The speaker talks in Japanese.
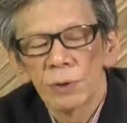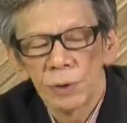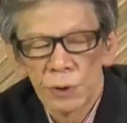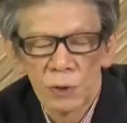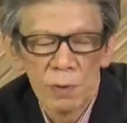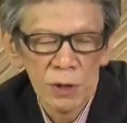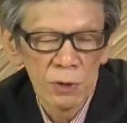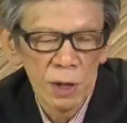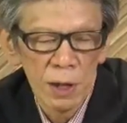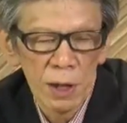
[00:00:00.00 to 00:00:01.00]
うその場
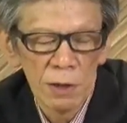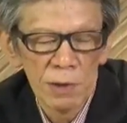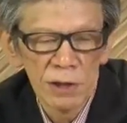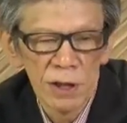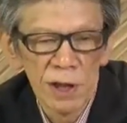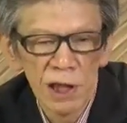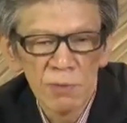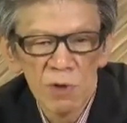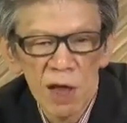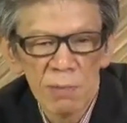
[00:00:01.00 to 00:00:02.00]
所がありますね何
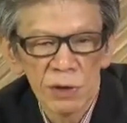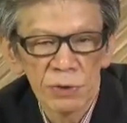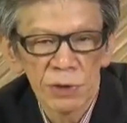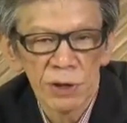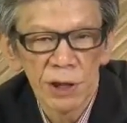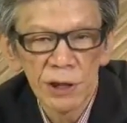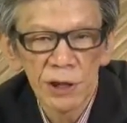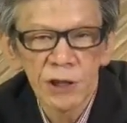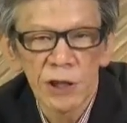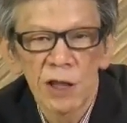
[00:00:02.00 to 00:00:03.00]
もない場所ですね
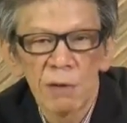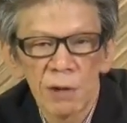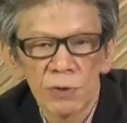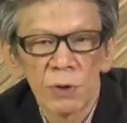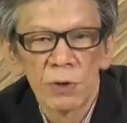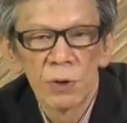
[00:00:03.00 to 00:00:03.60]
石しかない場所